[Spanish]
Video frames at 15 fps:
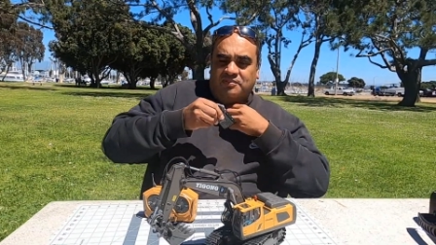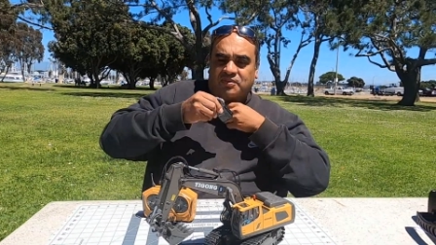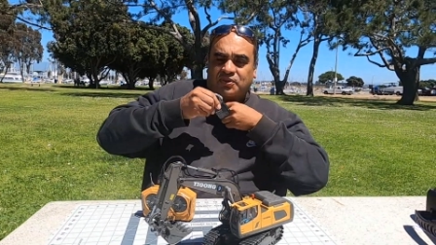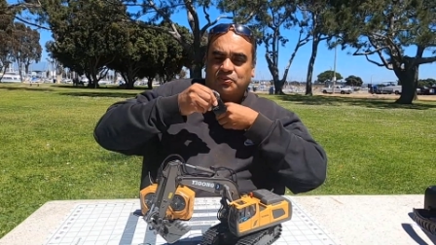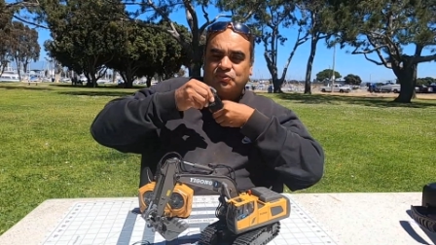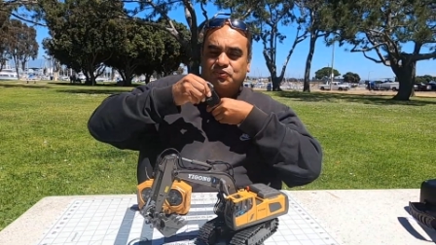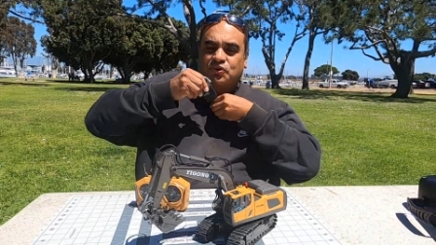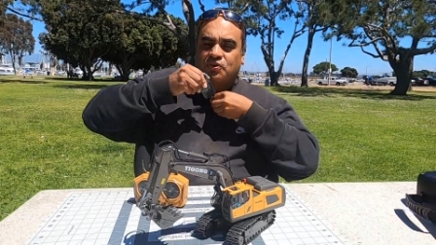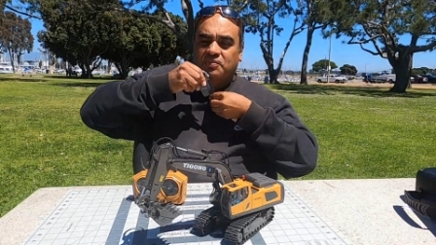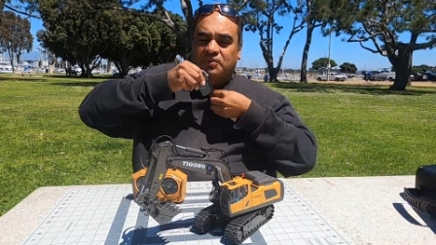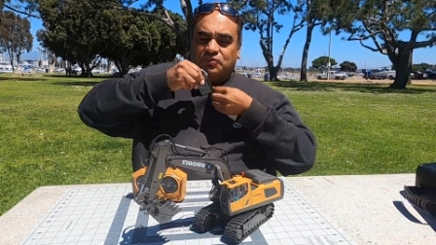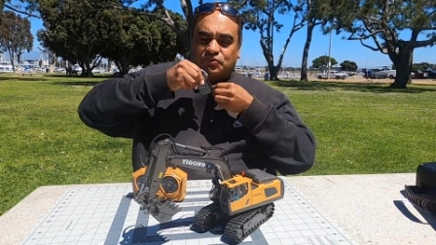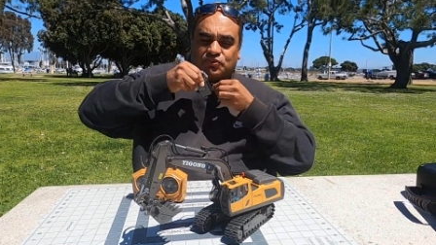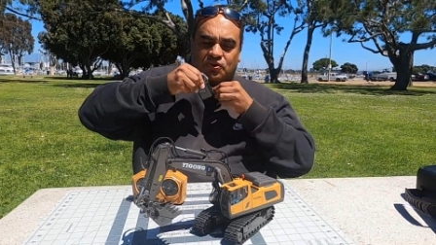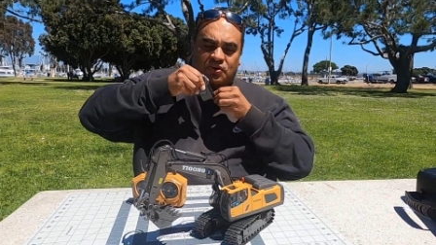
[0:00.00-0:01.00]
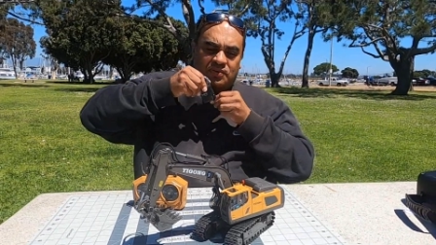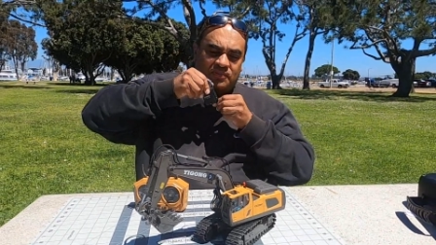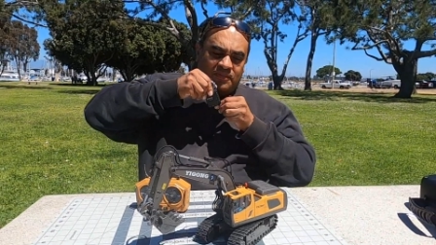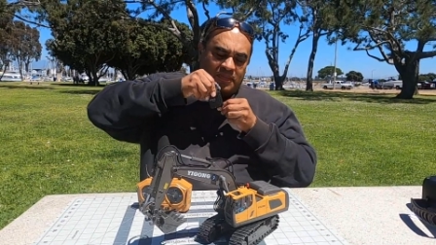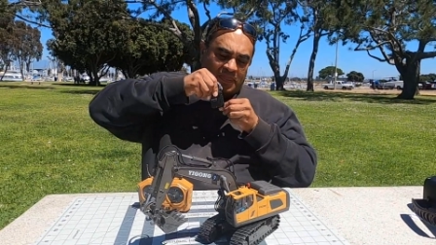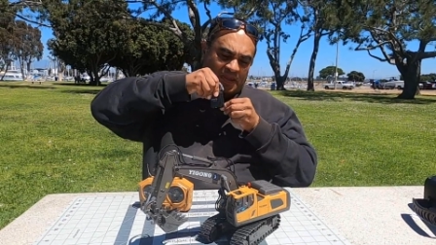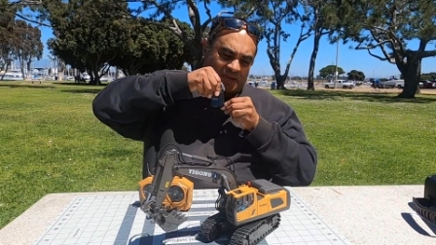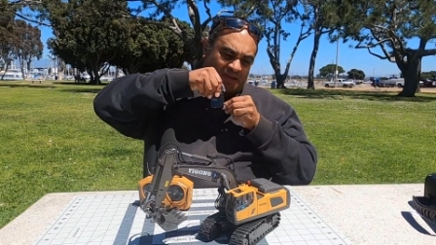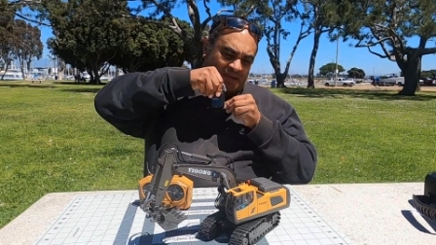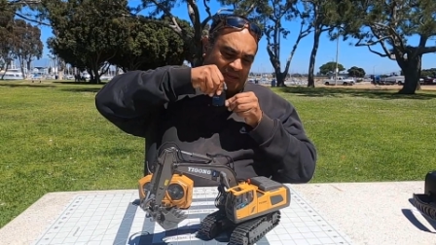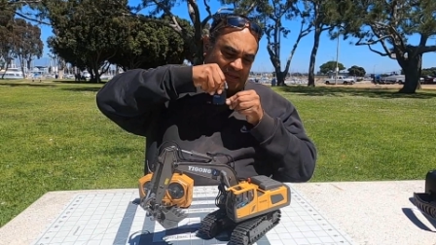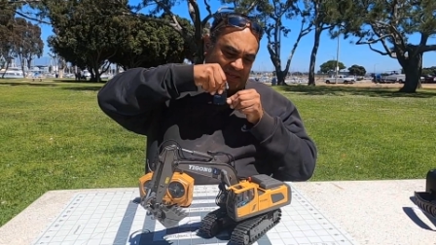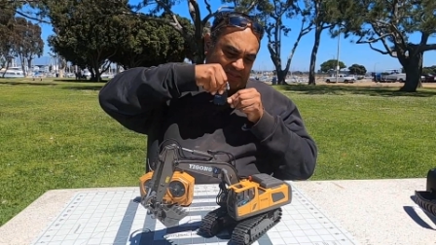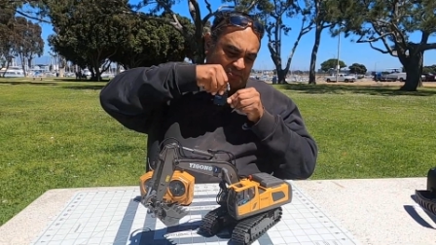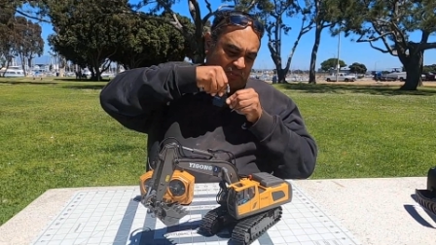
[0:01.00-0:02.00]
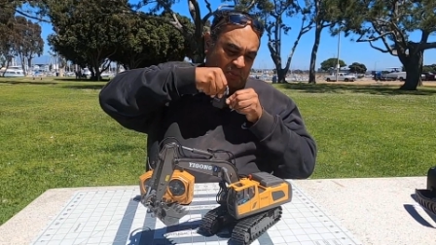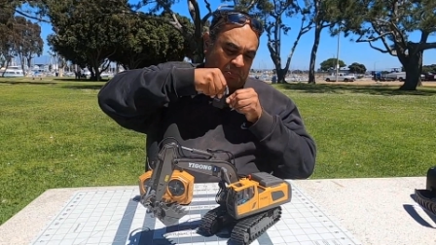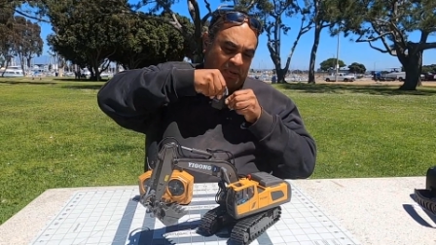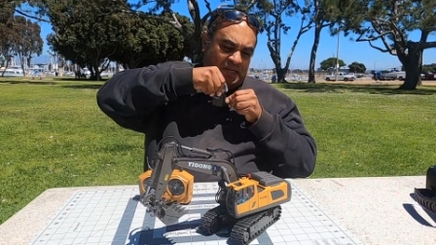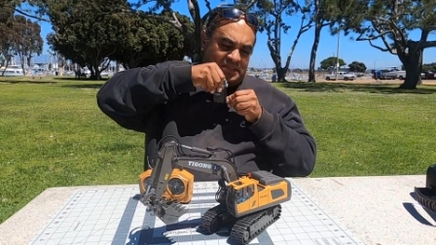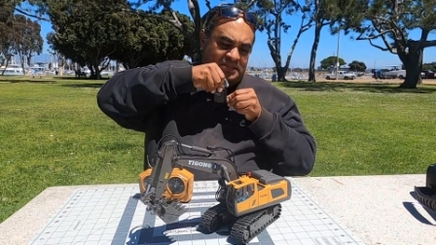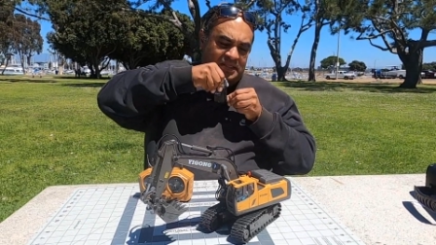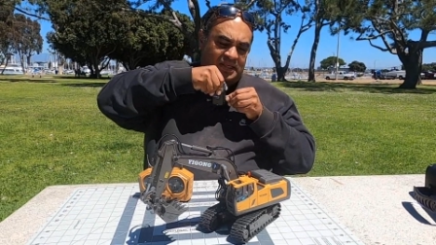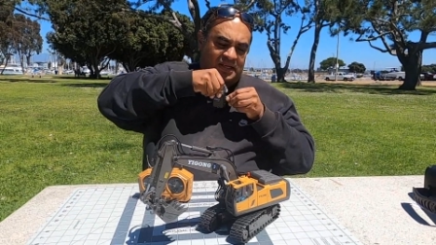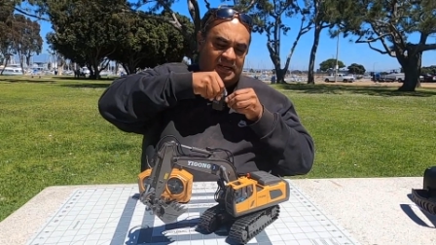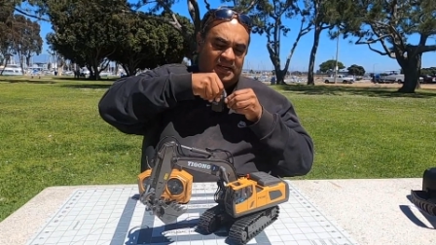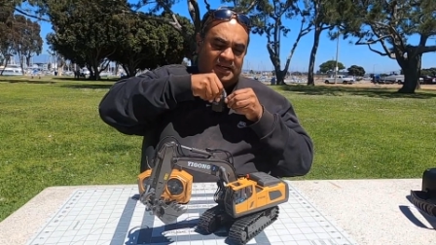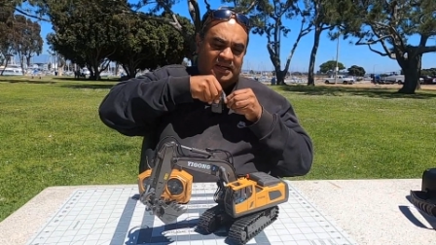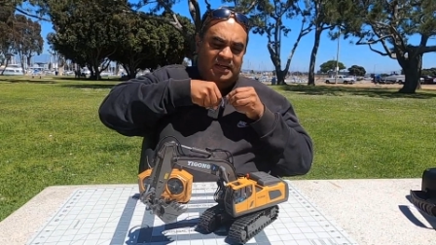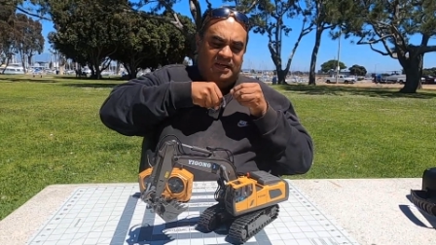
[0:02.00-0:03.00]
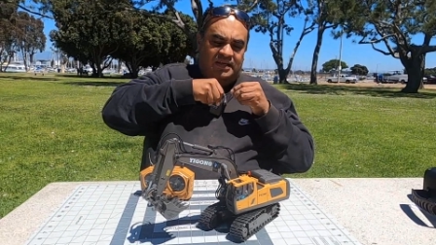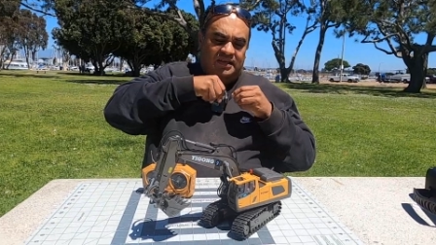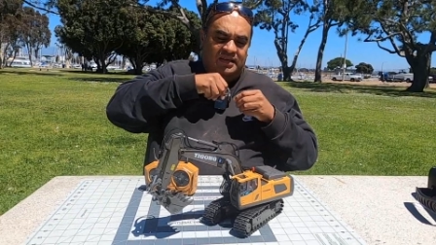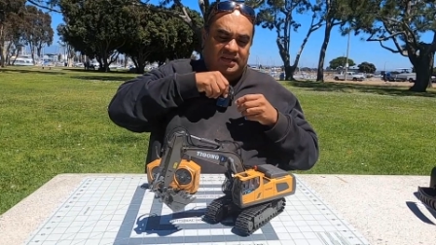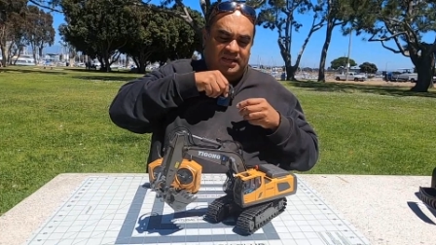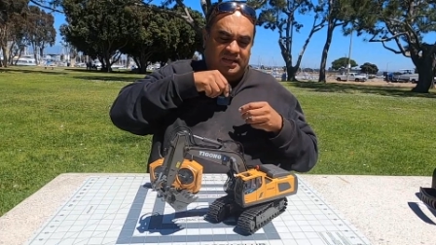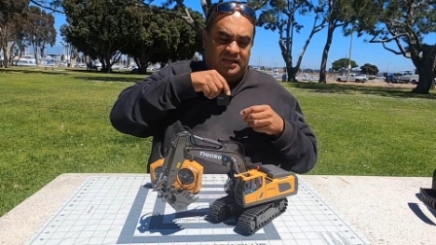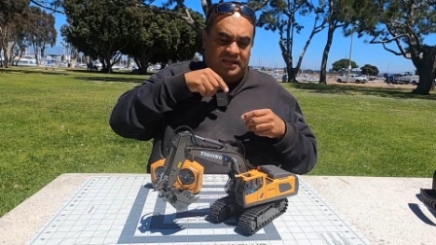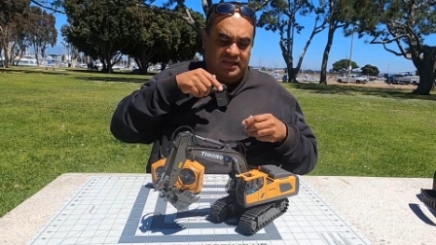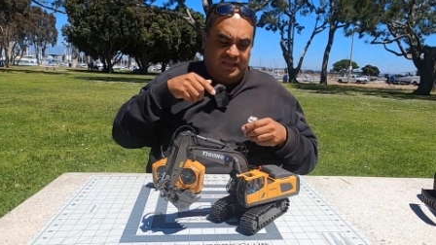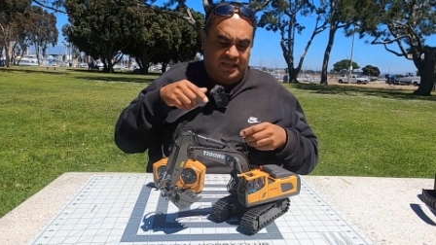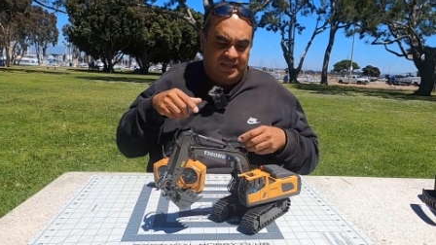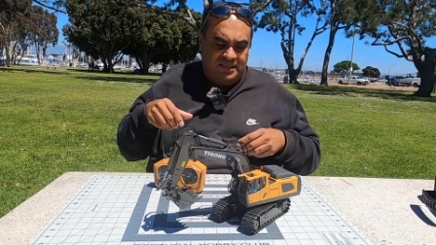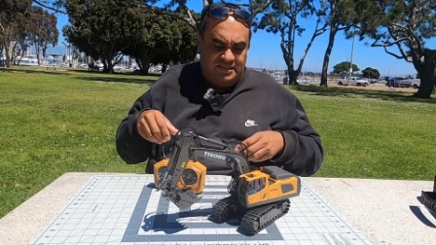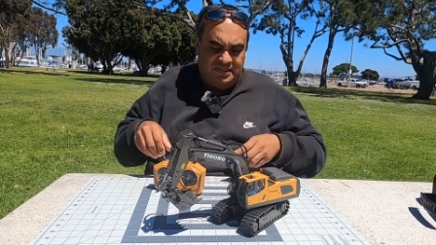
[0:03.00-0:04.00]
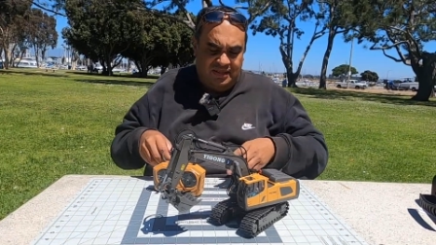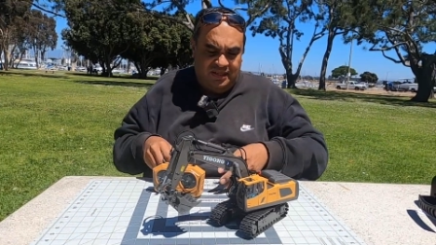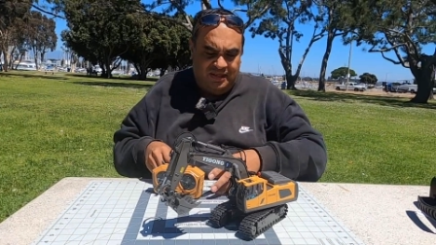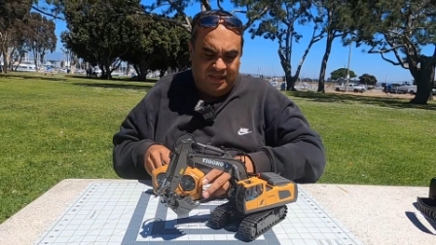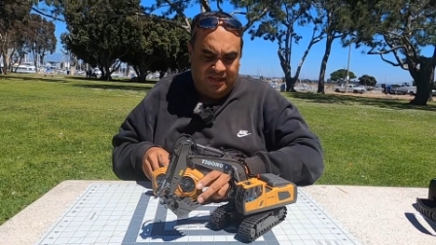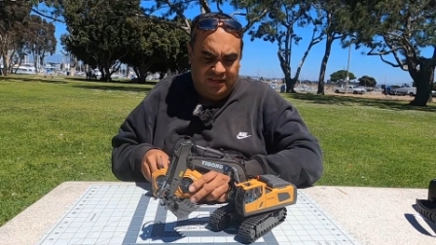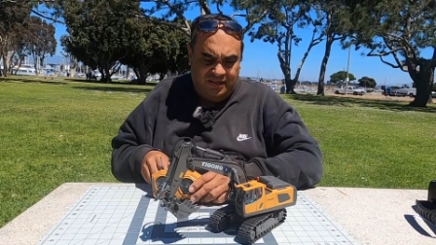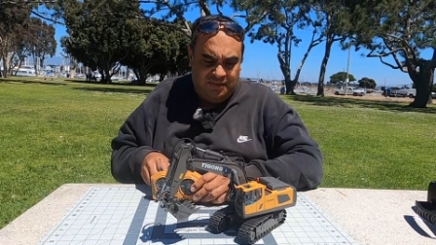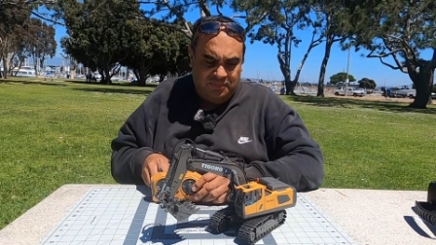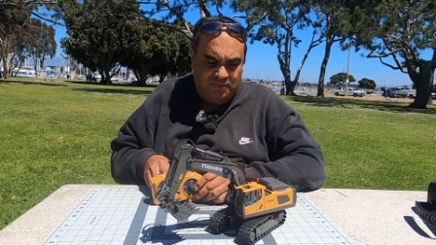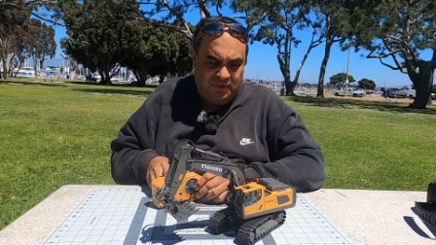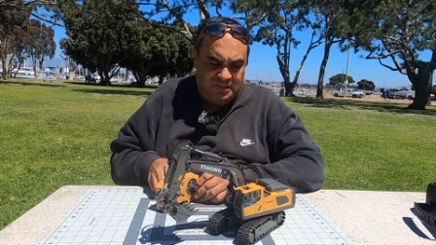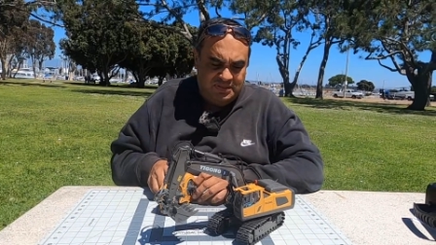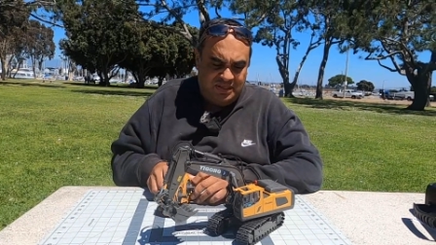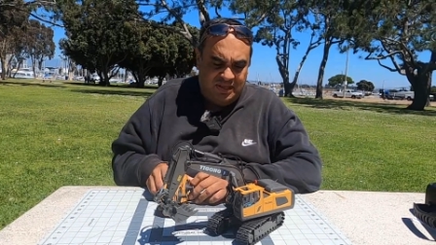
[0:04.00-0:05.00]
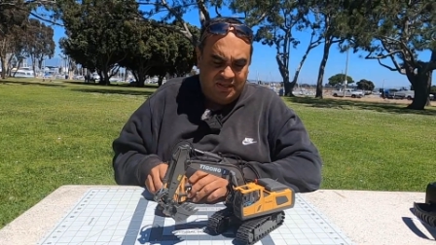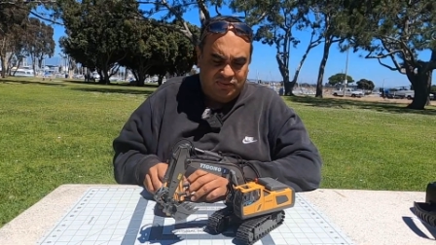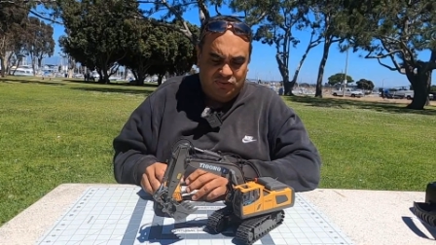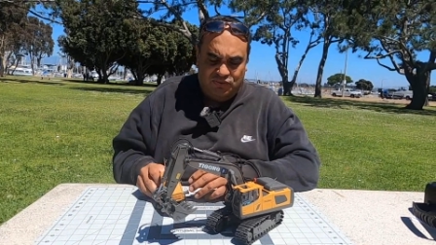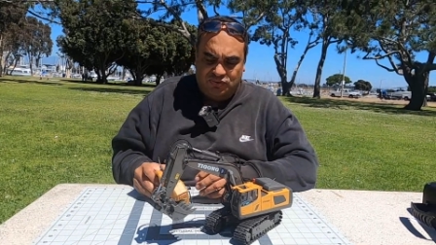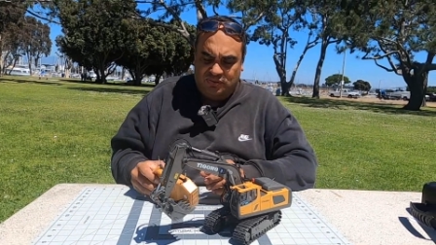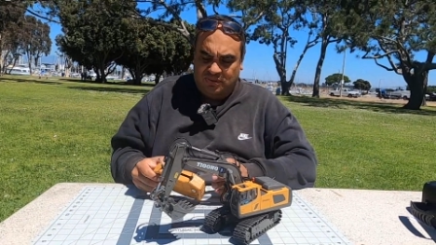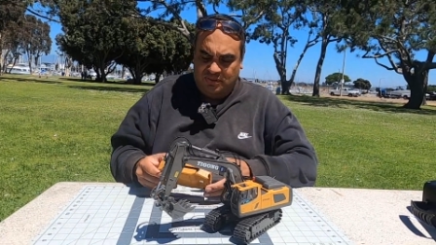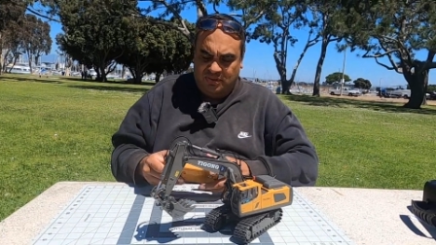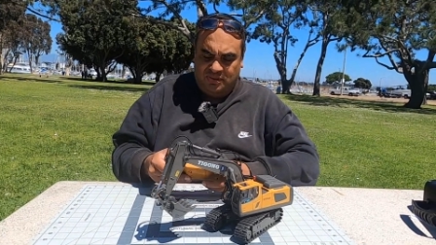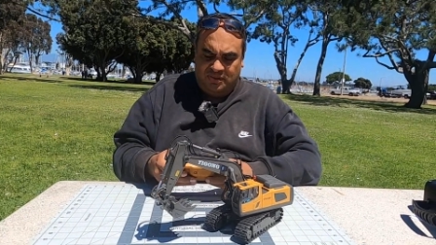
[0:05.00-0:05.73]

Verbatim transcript: Me gustó, me gustó. Es muy parecida a la, que hice el review hace años.